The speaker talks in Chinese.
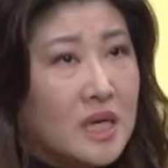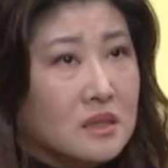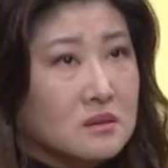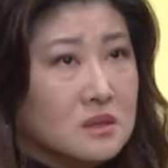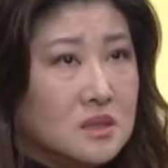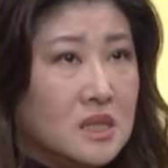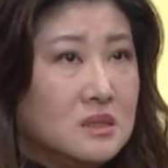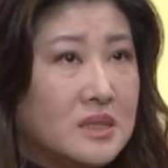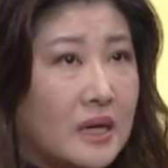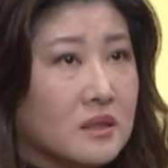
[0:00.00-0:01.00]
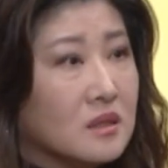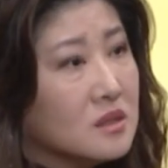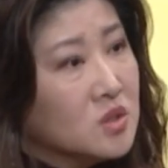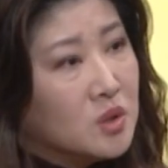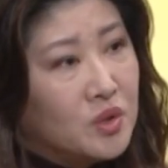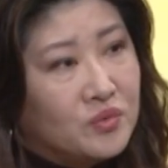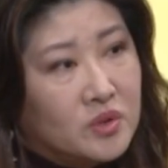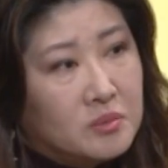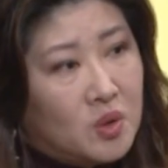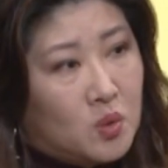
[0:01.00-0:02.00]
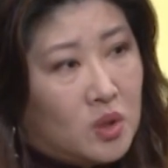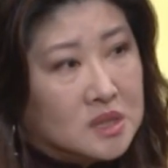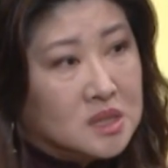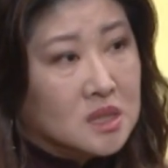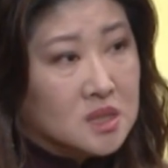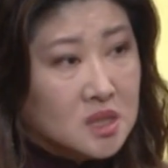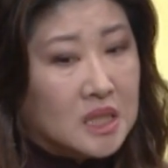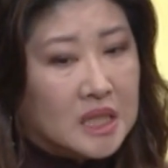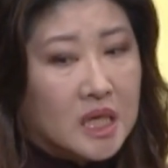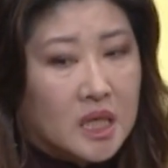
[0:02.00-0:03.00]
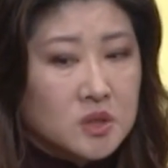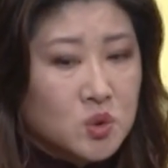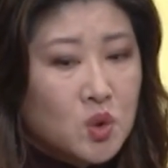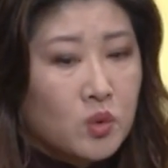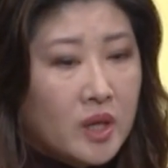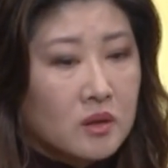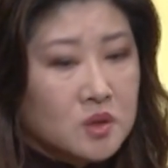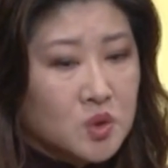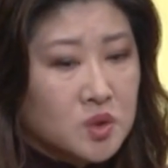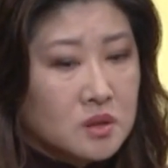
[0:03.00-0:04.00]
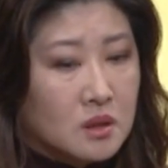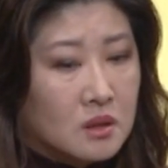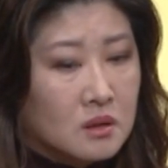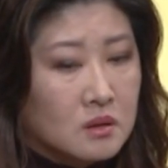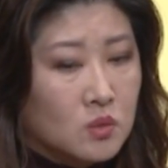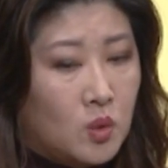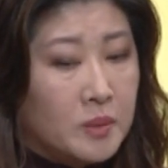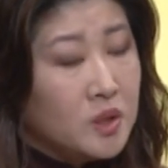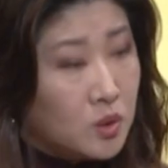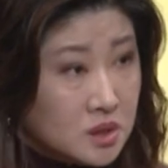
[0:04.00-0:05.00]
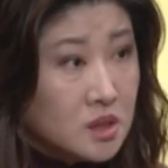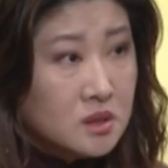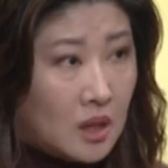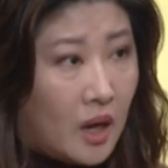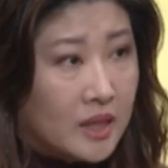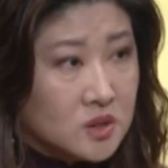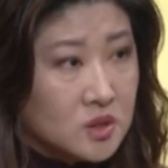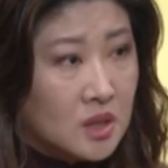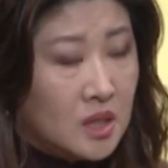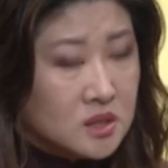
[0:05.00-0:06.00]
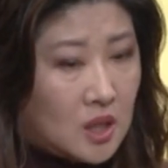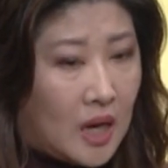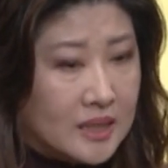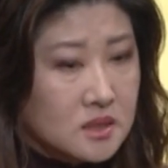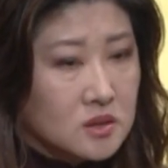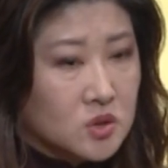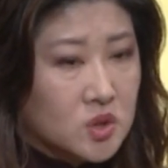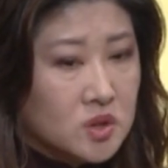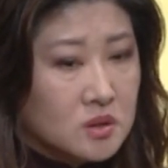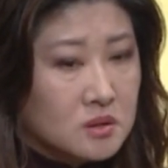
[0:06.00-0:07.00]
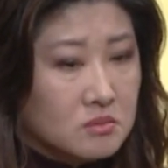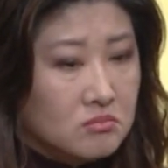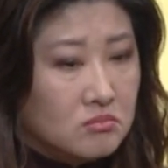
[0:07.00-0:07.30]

想先讲一个跟社会福利没有关系，可是也很重要的就是我们有一些小孩子是